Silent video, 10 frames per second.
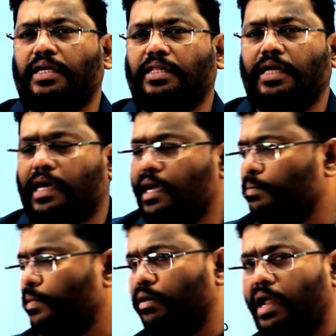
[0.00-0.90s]
అయితే ఇక్కడ
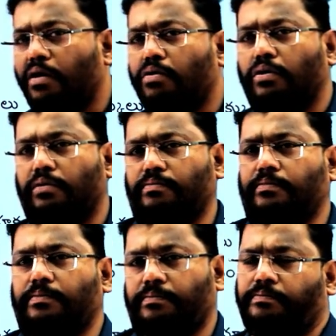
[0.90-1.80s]
మనం లాక్కోవటం
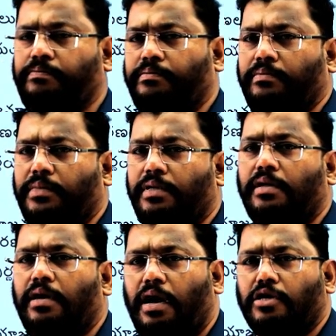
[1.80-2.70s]

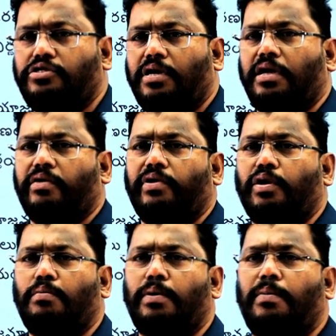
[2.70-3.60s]
ఆచార్య
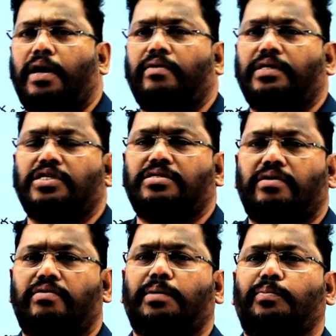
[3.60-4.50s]
వినోబ భావే
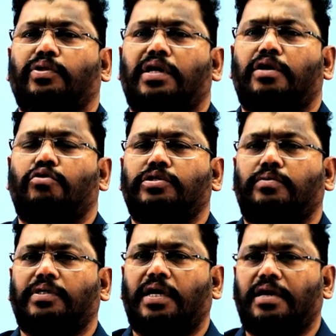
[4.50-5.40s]
చేసినటువంటి భూదహన
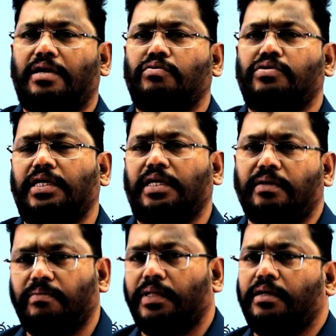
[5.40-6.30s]
ఉద్యమం దగ్గర నుంచి
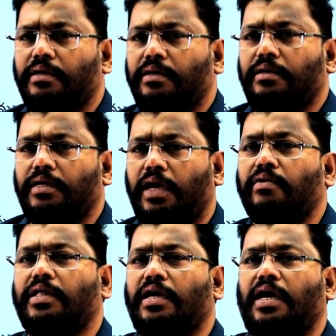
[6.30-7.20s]
ఏ
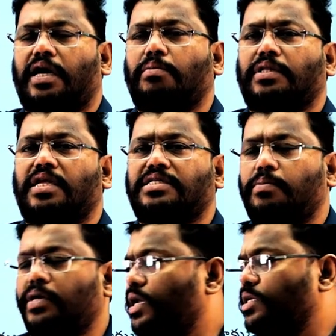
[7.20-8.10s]
విధంగా కమతాల
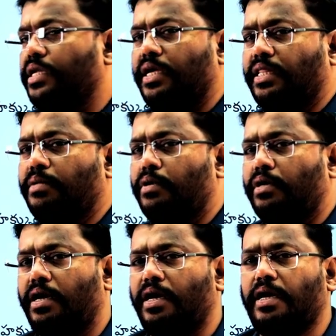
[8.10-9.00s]
సమీకరణ జరిగింది మన
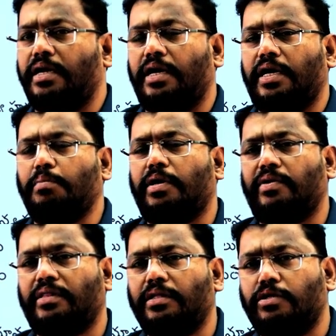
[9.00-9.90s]
టార్గెట్ ఏంటి మనం
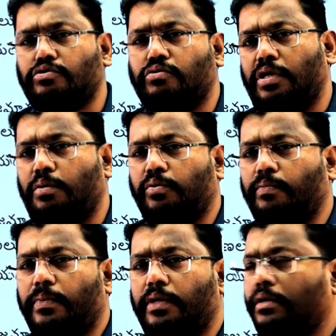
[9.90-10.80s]
ఎంత తీసుకున్నాము
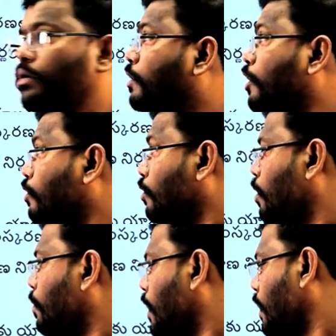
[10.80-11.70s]
ఇందులో
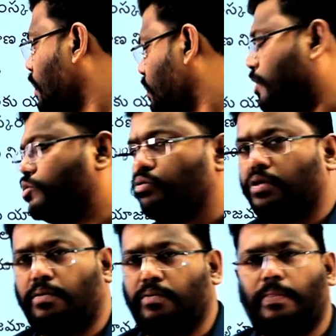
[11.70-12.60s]
భాగంగా ఎంత
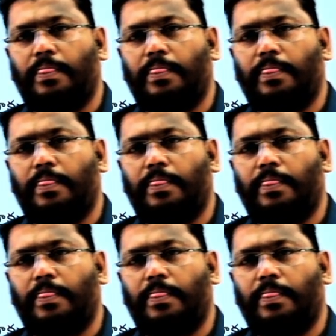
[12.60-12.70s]
తీసుకున్నాము